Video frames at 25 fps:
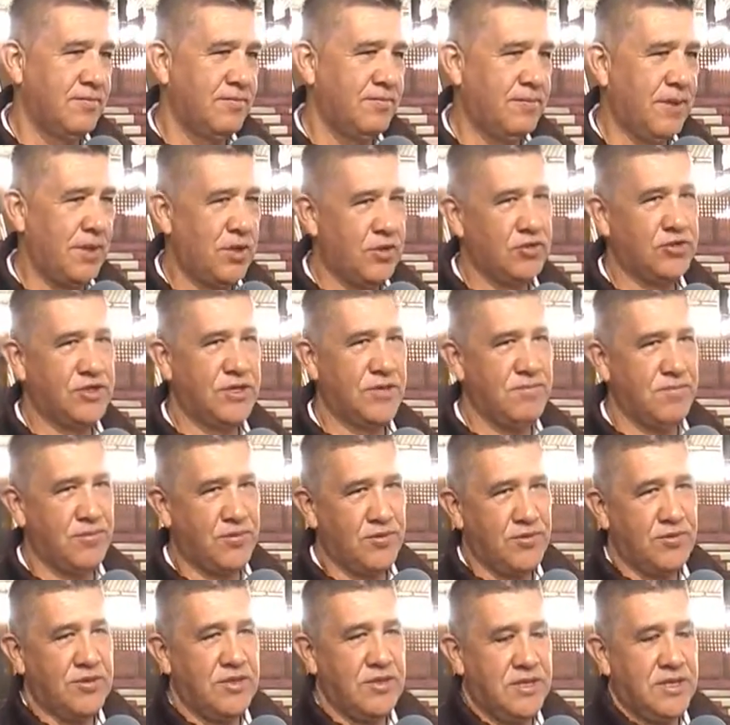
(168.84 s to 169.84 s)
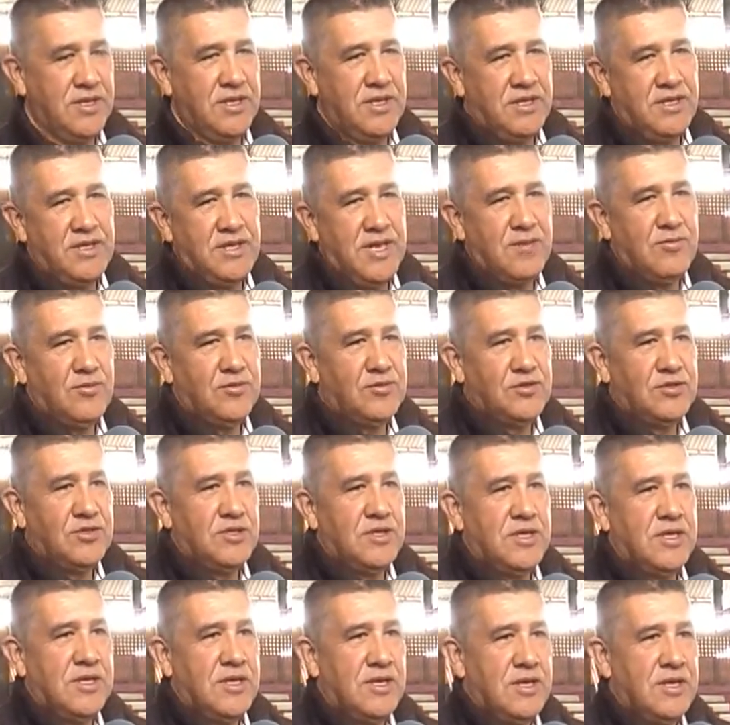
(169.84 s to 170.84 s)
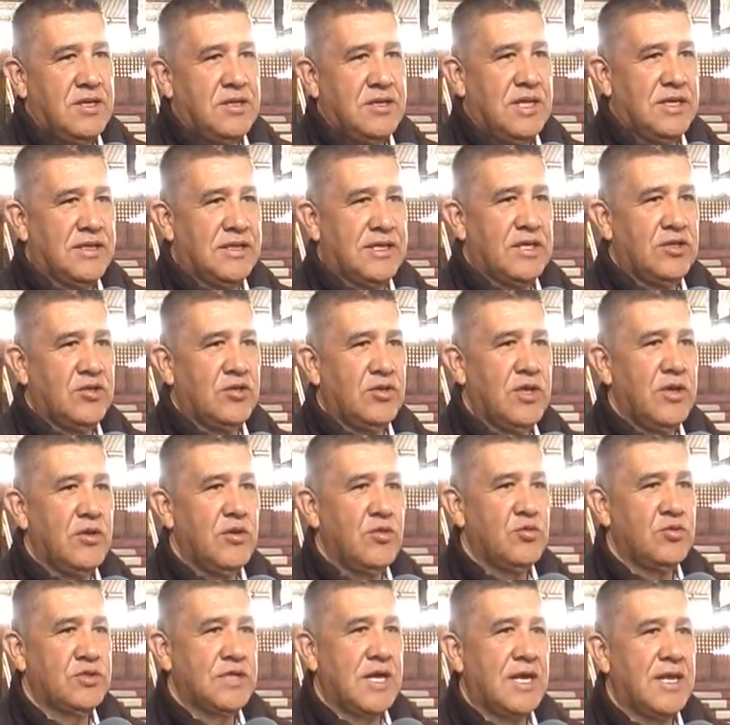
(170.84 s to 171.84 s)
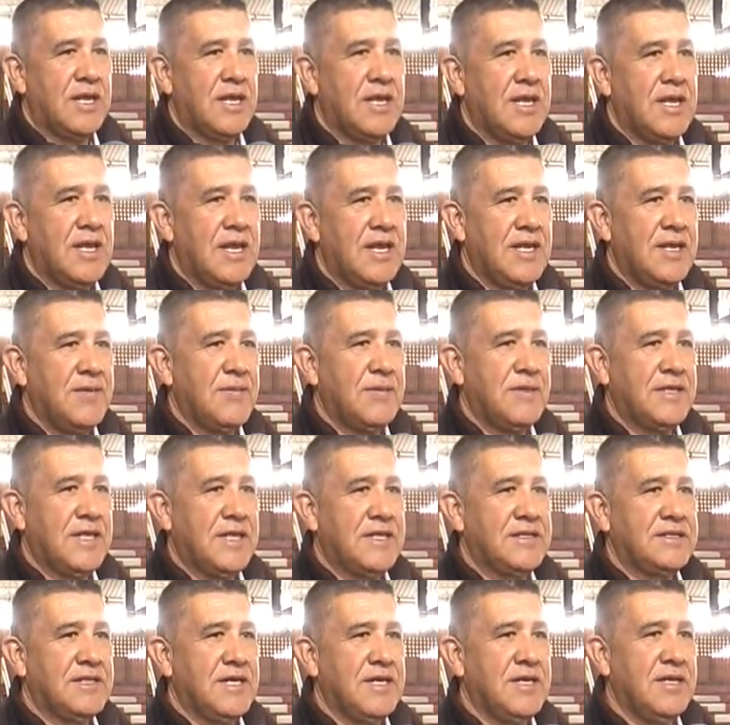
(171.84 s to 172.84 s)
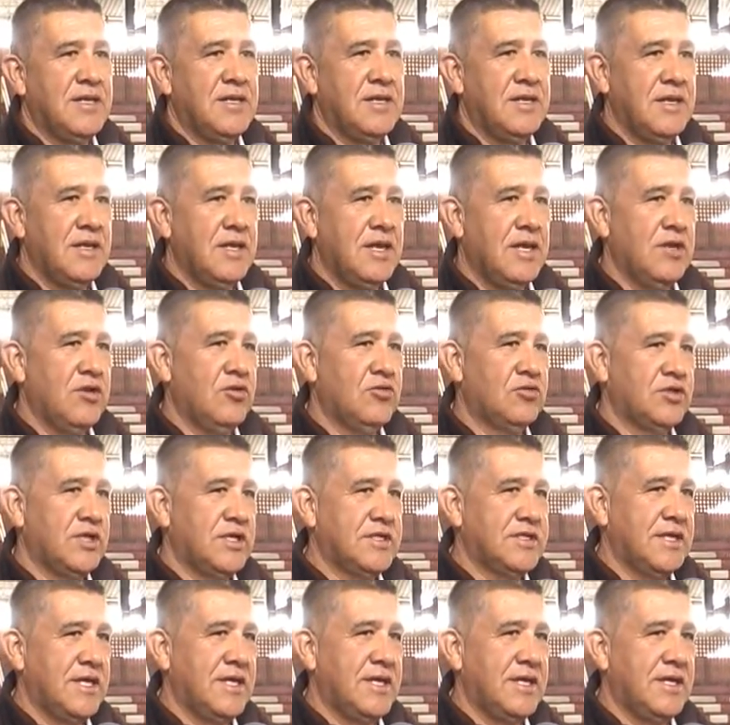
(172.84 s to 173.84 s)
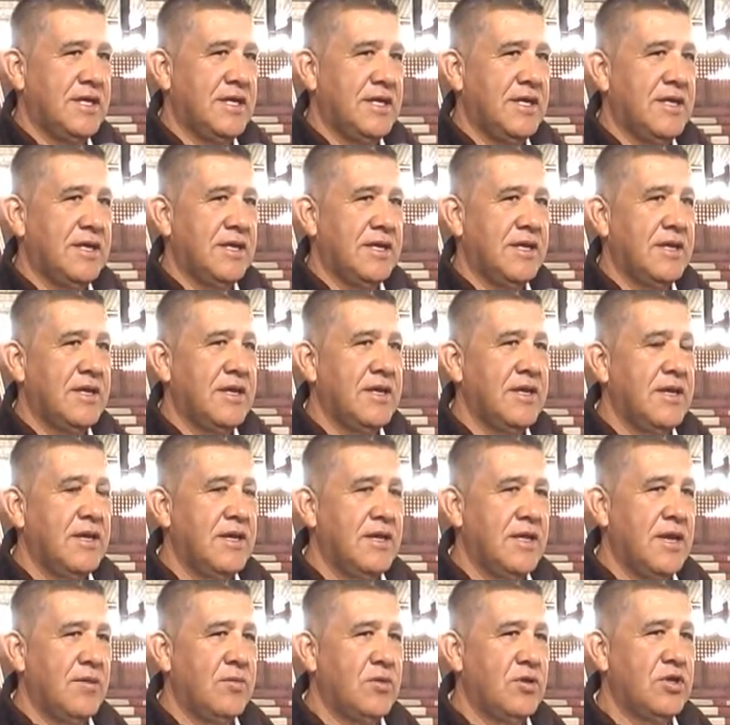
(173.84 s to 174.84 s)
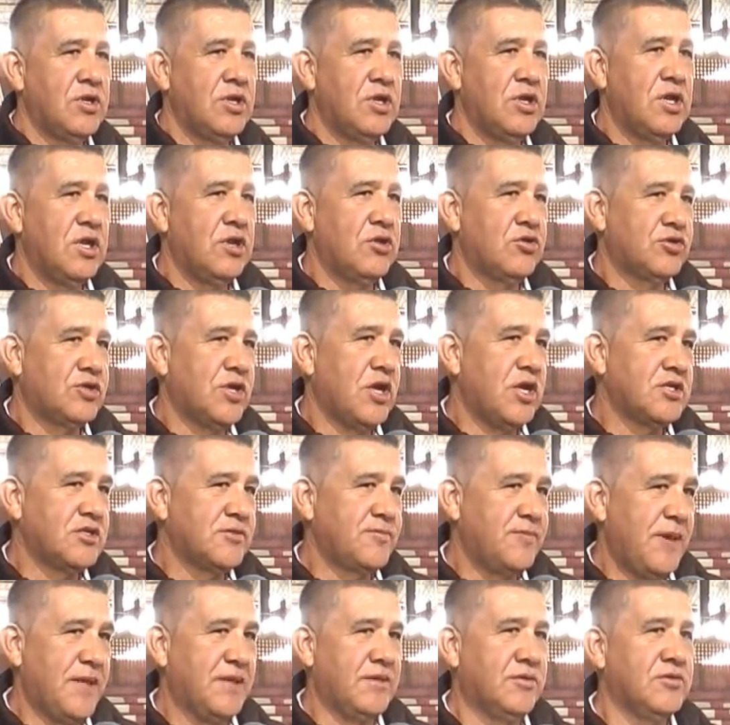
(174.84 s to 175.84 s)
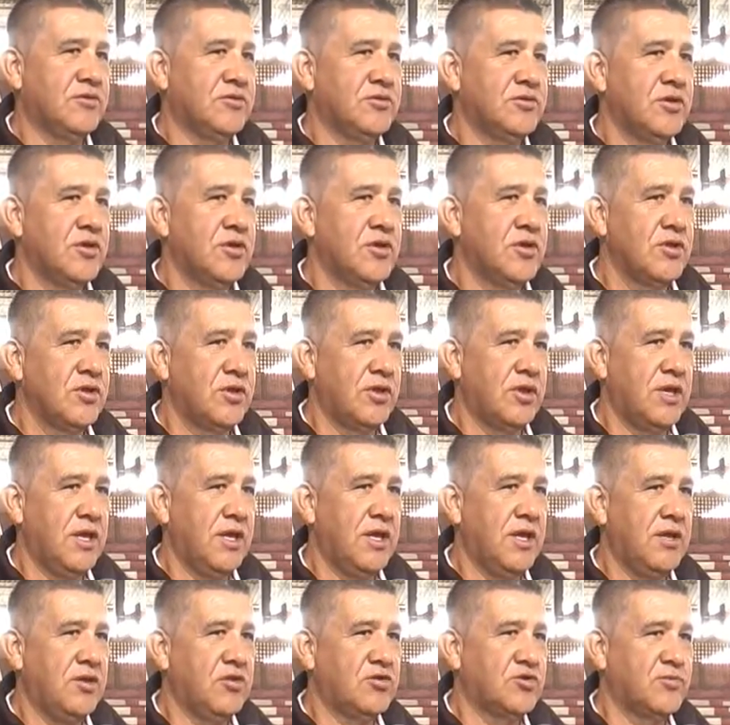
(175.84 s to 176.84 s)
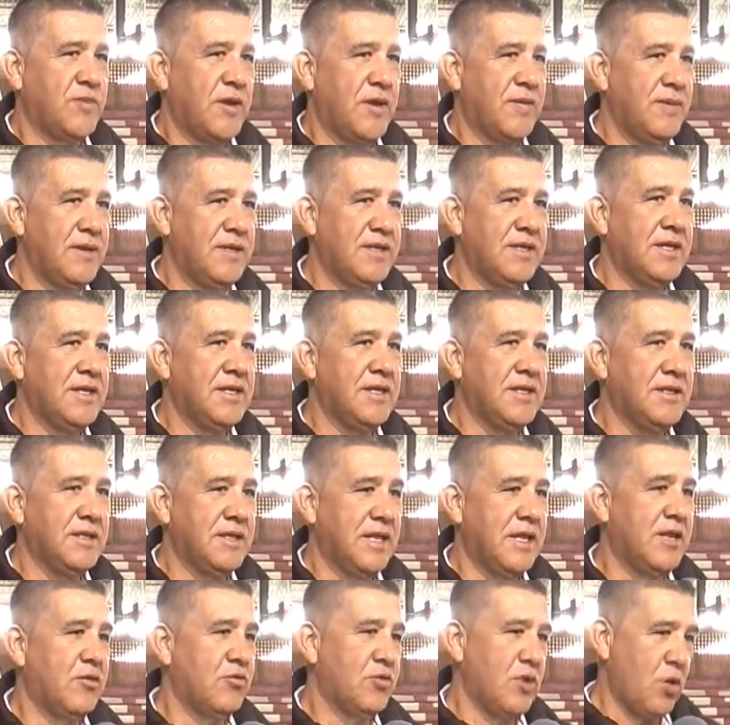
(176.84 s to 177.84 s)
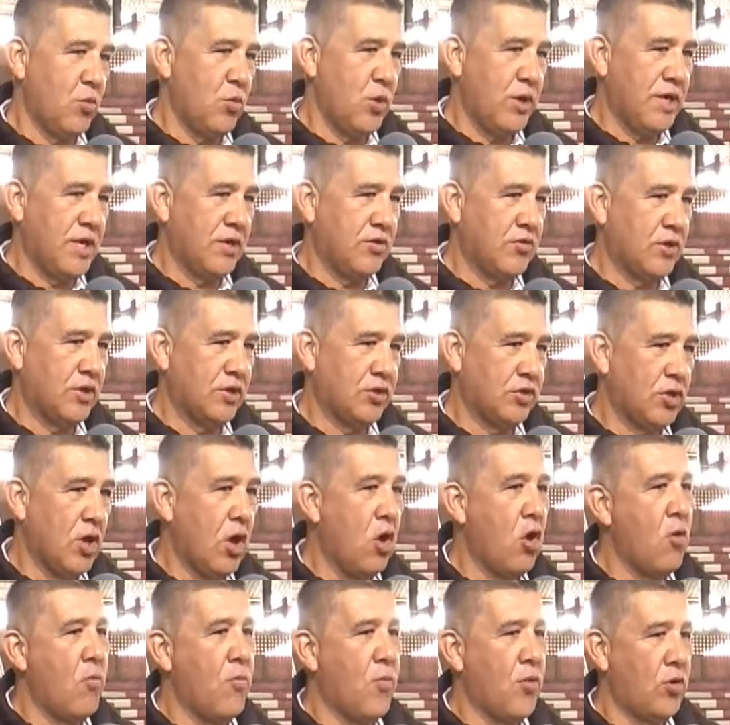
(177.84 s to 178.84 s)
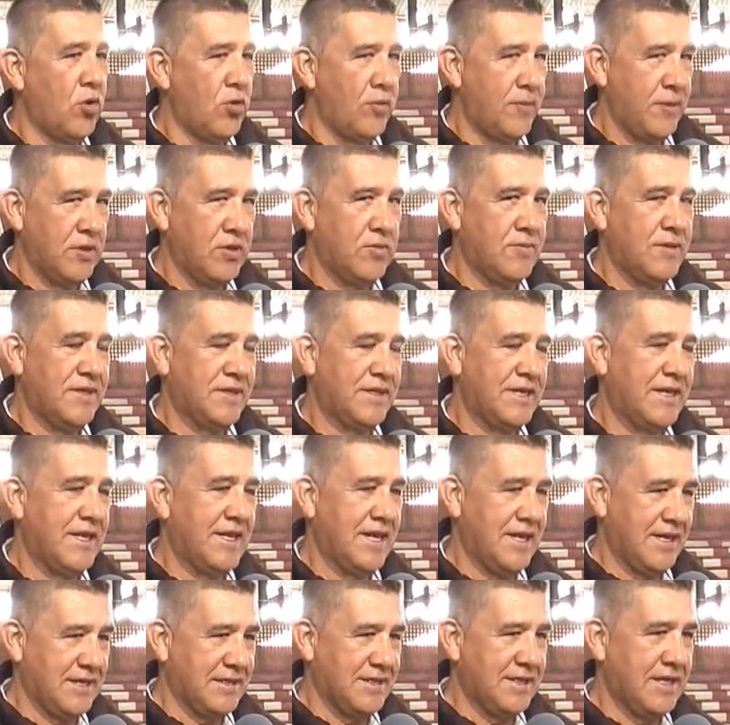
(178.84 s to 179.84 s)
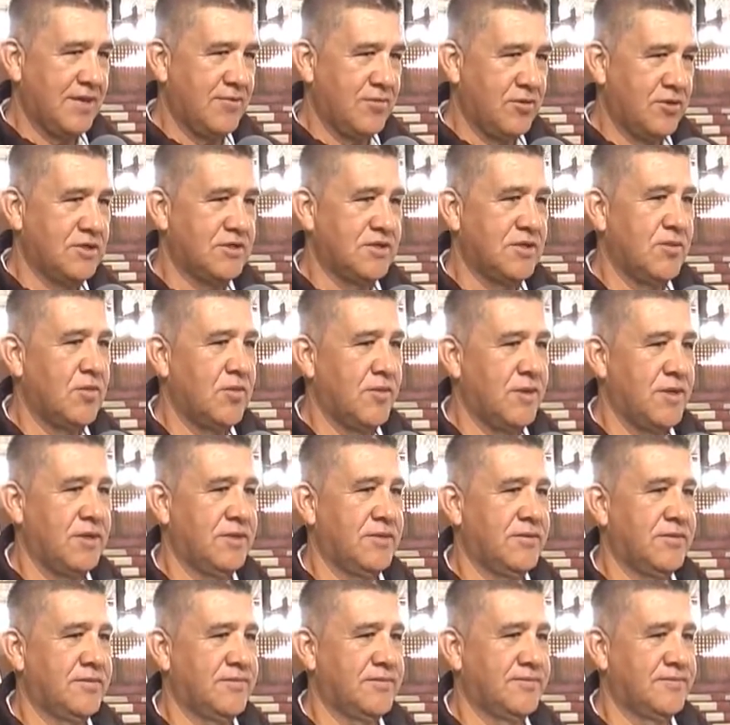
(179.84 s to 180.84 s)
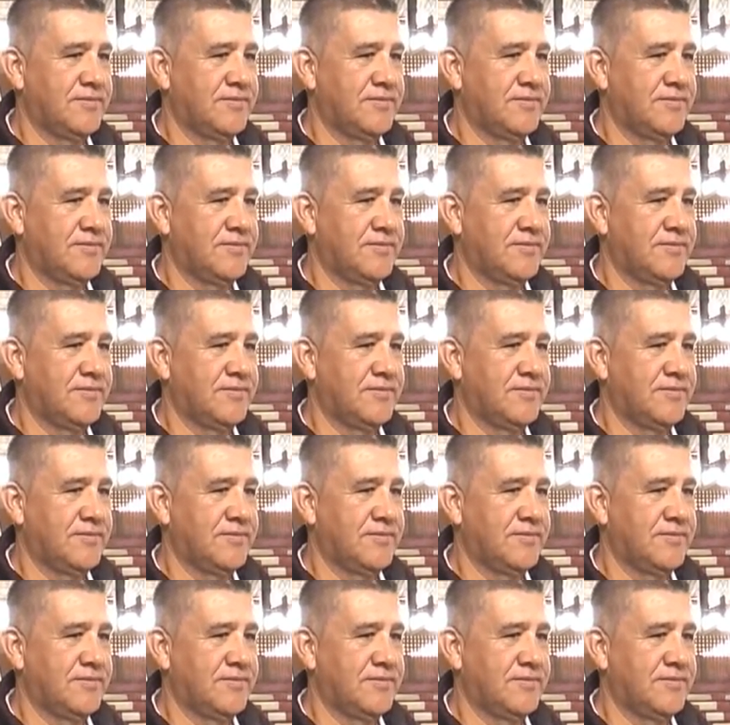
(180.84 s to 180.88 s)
pero sin, eh, tratando de buscar la limitancia eh, eh, en, otros aspectos que nos permitan tener una buena cobertura o por lo menos mantener la que tenemos en este momento.